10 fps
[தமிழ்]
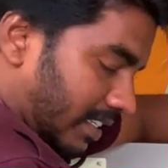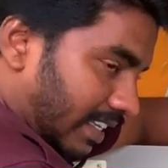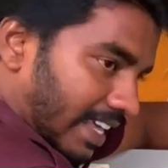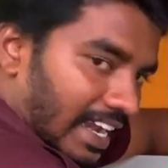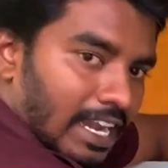
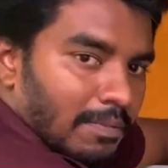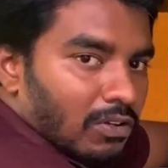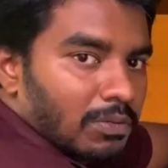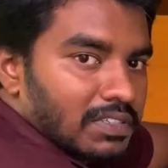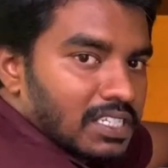இது எல்லாமே
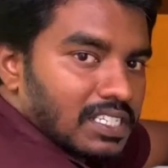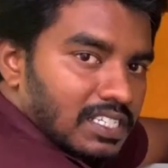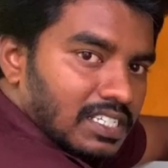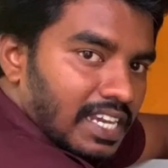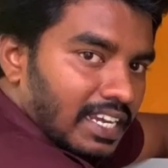வந்து பார்த்தீங்கன்னா
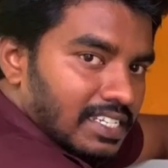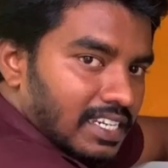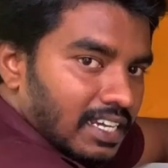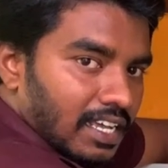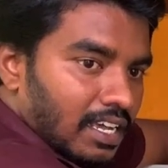ஸ்டெயின்லெஸ்
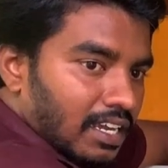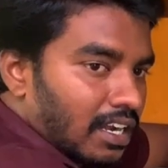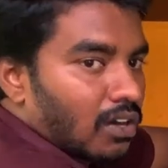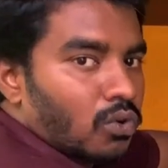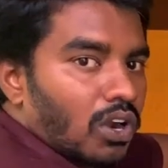ஸ்டீலில்
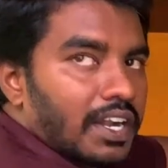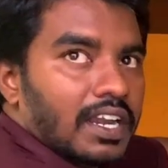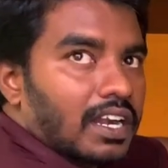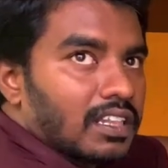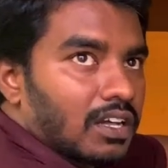நல்லா
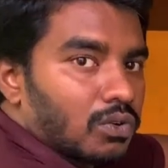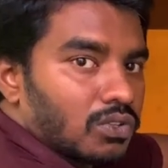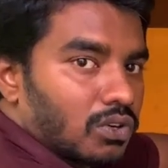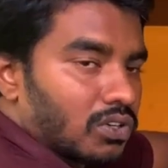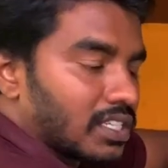குவாலிட்டியான ஆடல் தான்
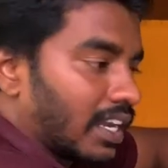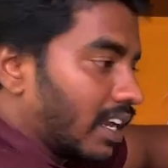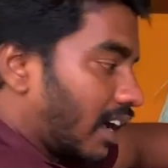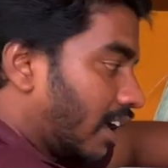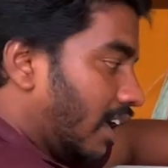கொடுத்துருக்கோம்
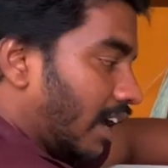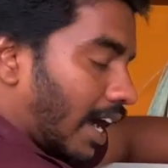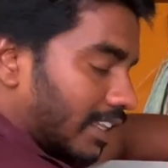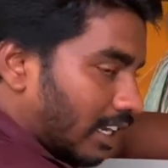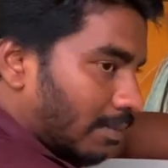சரிங்களா
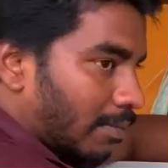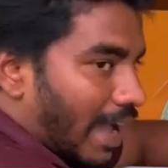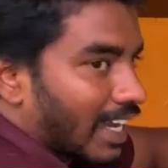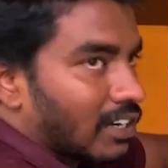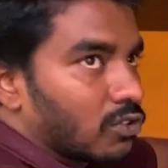அது இல்லாமல்
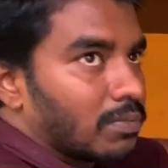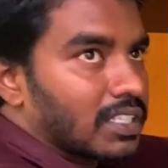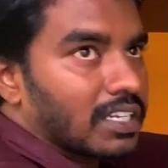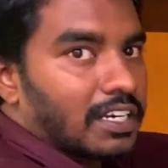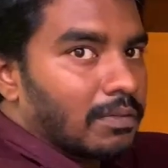மேக்னெட் வந்து
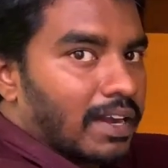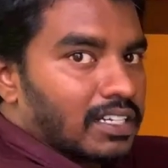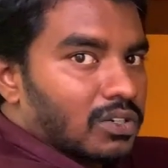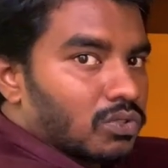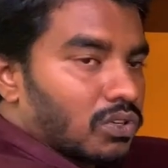பார்த்தா ரெண்டு
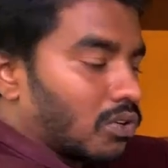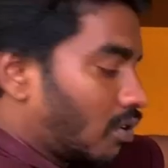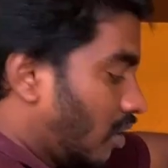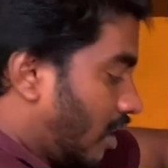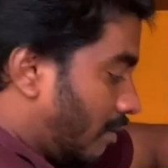மேக்னெட்
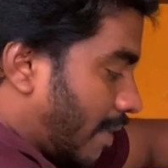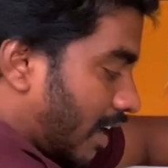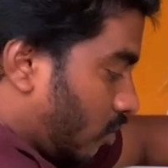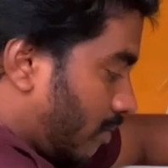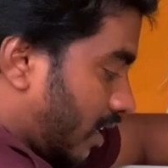கொடுத்துருக்கோம்
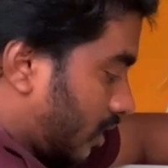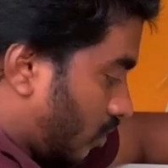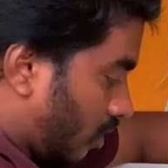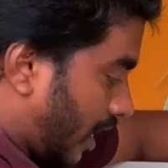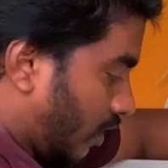மேலே ஒரு மேக்னெட்
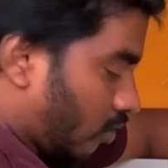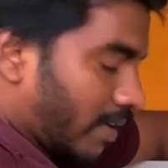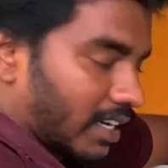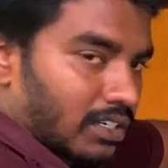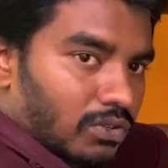வரும் கீழே ஒரு
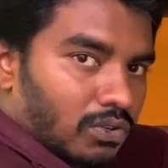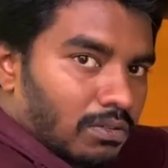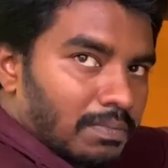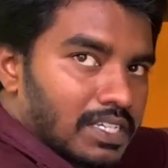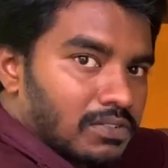மேக்னெட் வரும்
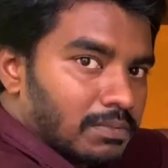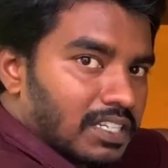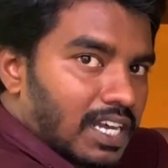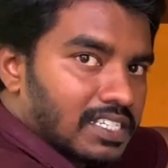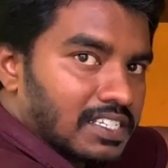ப்ளஸ் வந்து
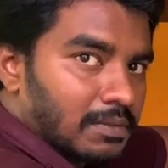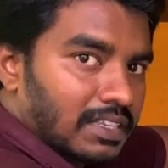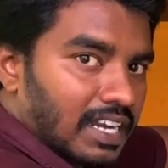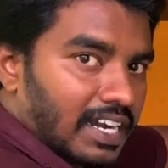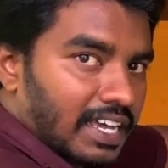லாக் சிஸ்டம்
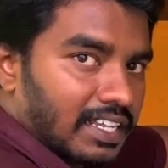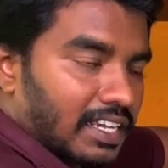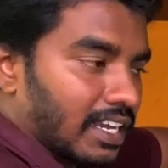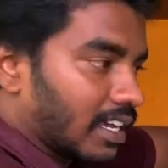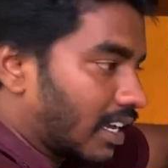இதில் கிடையாது
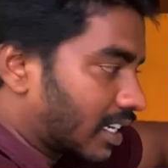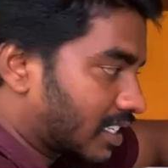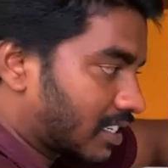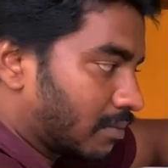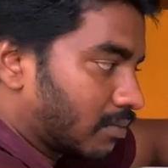ஏன்னா லாக்
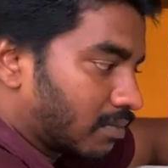சிஸ்டம்